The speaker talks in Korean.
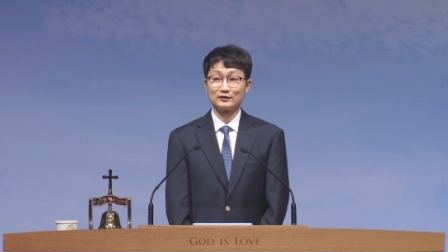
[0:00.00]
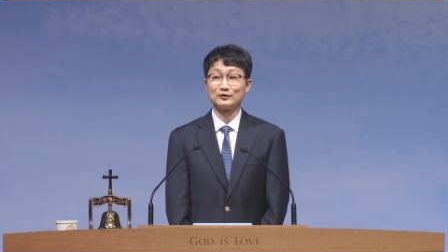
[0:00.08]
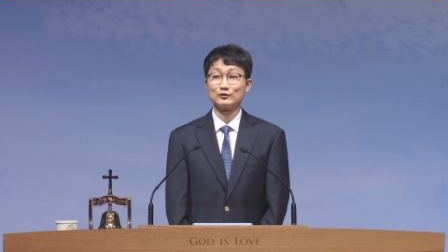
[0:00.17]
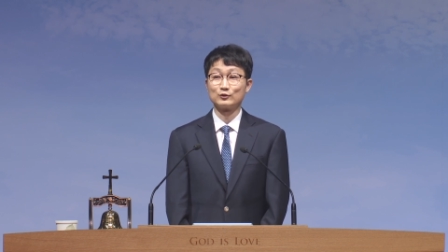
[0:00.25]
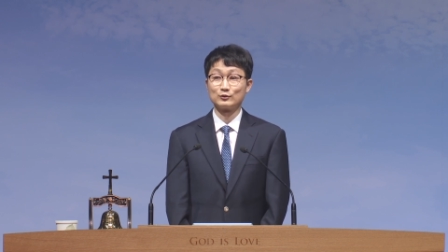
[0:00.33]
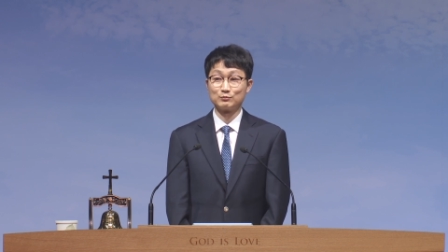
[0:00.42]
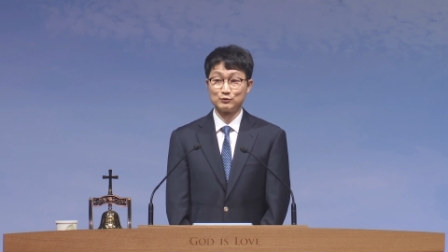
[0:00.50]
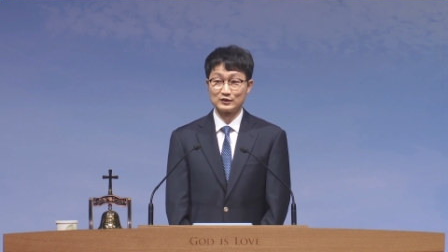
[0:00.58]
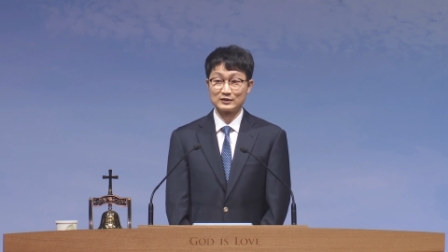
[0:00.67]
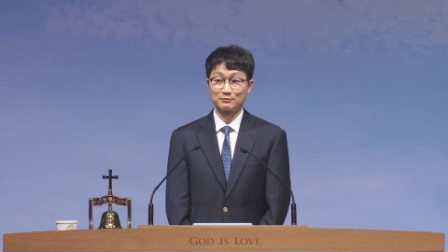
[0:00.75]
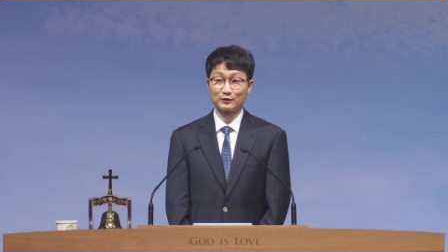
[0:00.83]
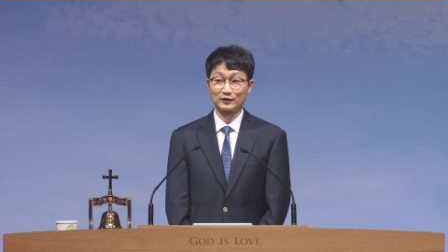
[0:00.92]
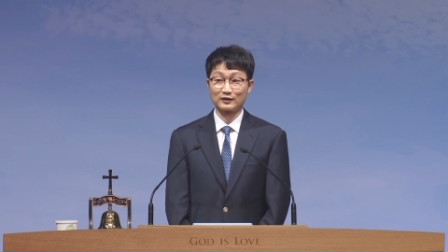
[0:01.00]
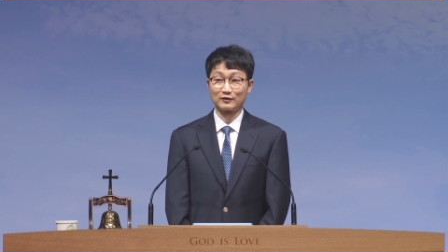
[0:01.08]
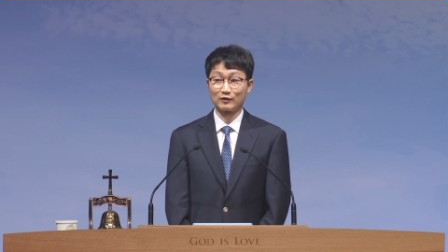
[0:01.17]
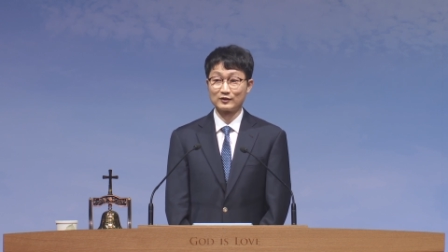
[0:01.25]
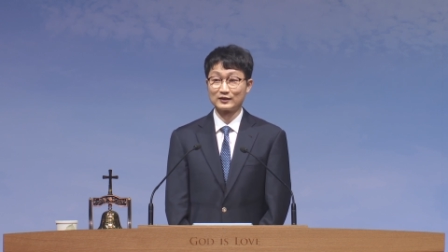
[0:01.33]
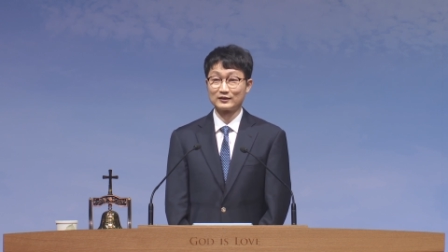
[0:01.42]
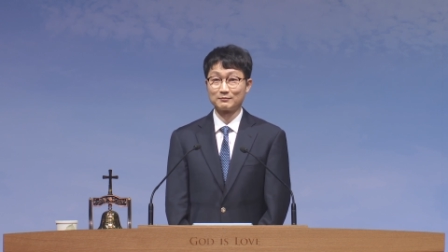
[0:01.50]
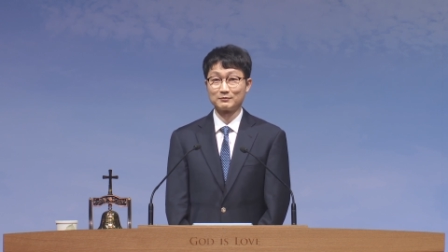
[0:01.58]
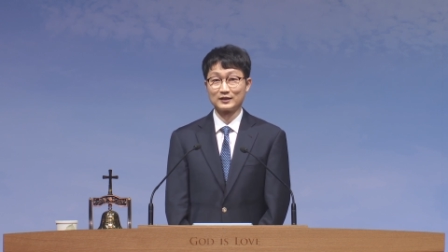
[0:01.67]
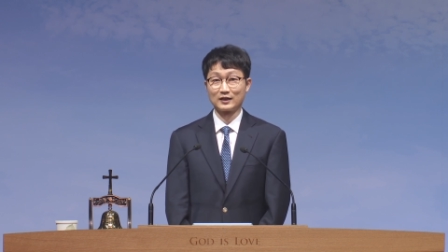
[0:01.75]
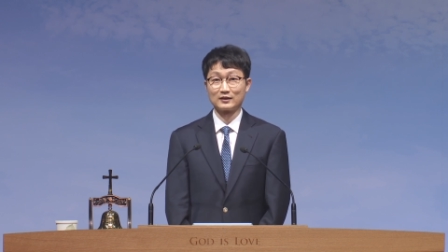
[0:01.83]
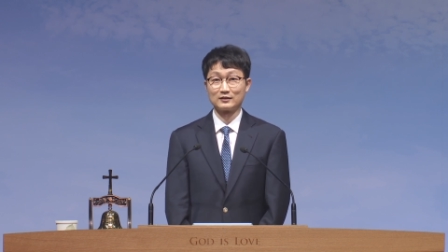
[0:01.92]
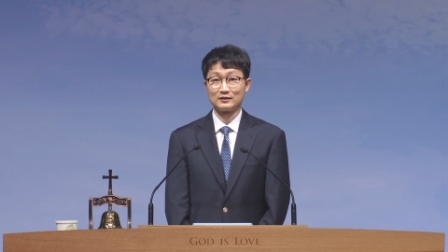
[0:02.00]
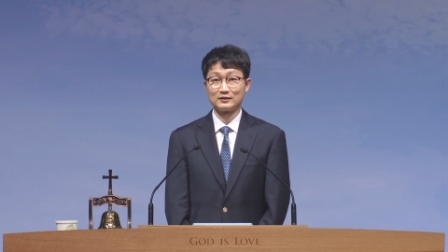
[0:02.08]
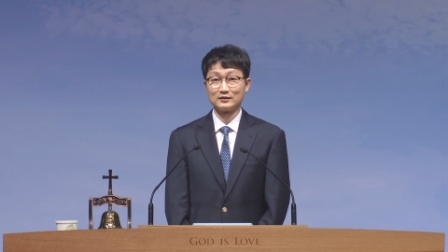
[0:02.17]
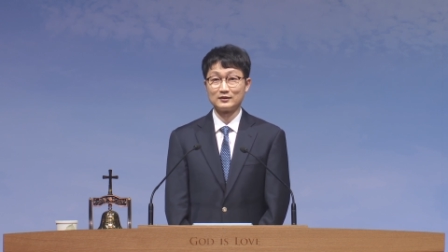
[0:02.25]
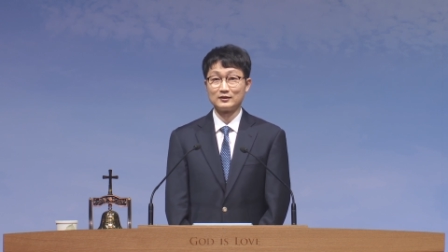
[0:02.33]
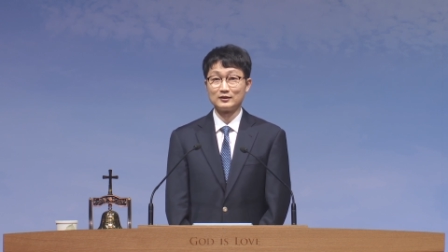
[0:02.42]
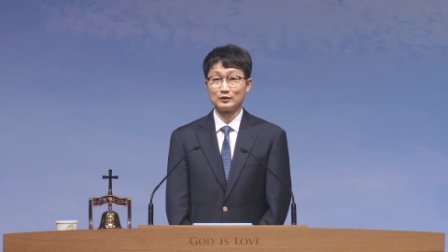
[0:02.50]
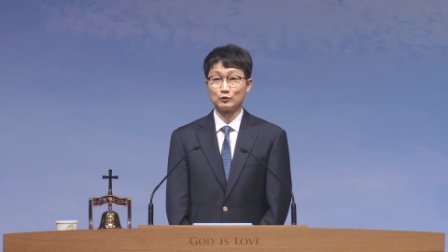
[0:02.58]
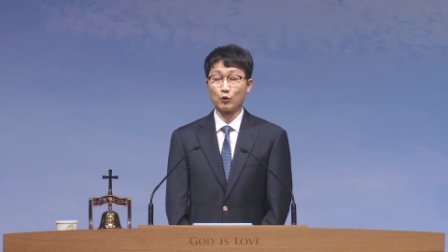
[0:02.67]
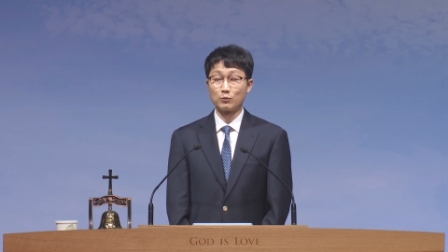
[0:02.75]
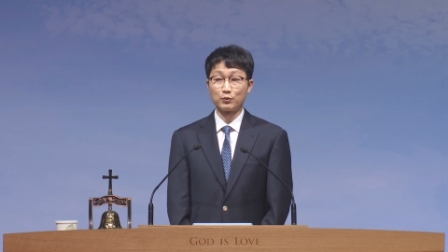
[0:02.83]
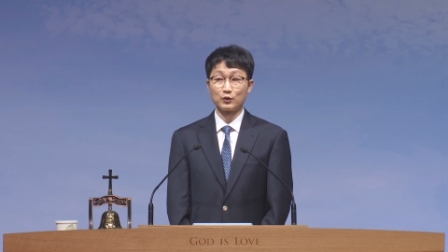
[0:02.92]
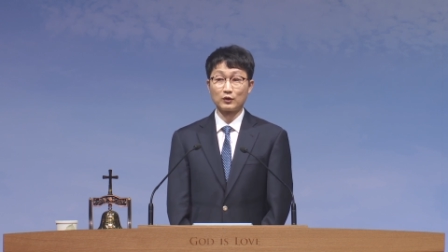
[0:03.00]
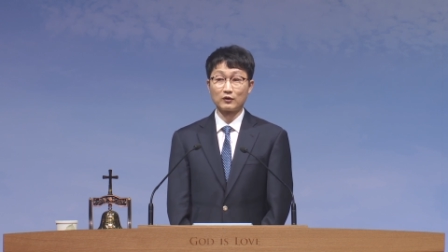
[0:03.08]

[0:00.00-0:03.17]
그리고 불치병에 걸리게 됩니다. 이 공포